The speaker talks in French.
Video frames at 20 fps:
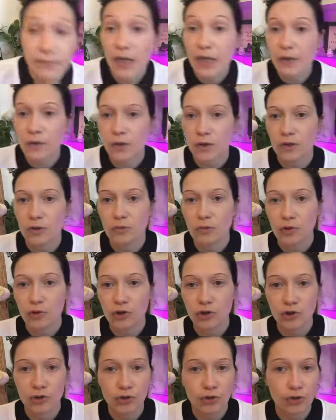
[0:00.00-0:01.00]
Malheureusement,
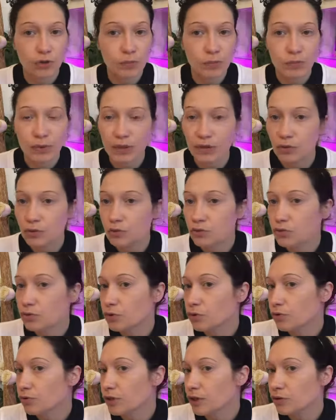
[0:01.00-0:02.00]
je ne suis pas du tout
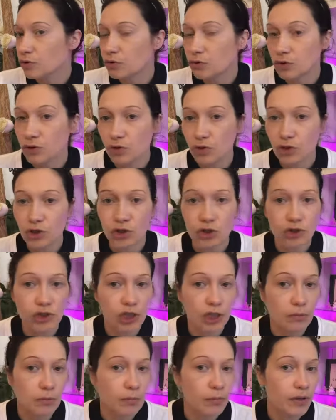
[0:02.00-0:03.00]
convaincue. Je ne
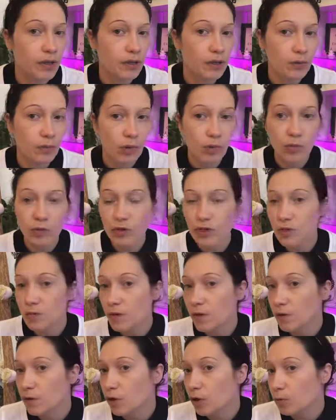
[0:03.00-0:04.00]
changerai pas euh, mon Beauty
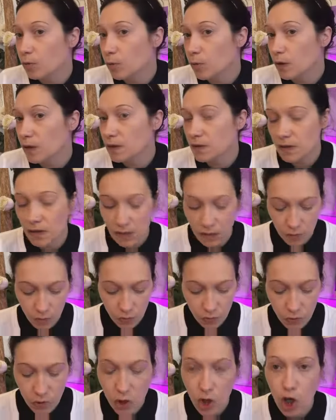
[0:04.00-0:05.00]
Blender pour la scie
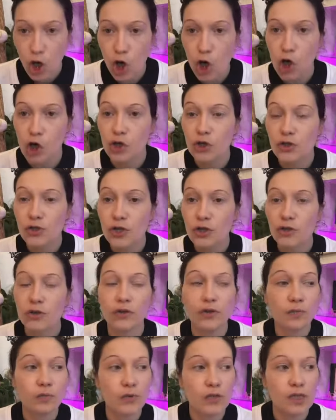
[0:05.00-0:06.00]
Sponge. Le seul
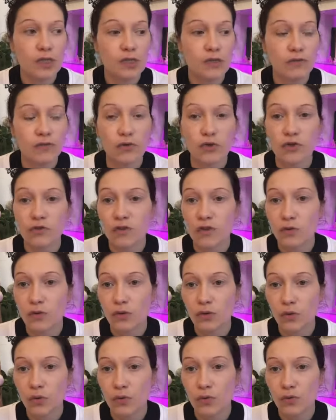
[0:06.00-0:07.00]
côté positif que je vais
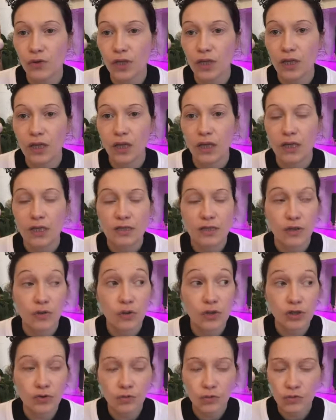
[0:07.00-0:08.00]
lui trouver, c'est
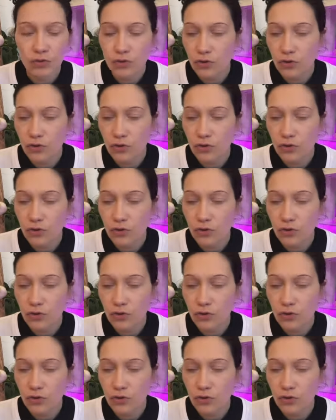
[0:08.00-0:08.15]
qu'au niveau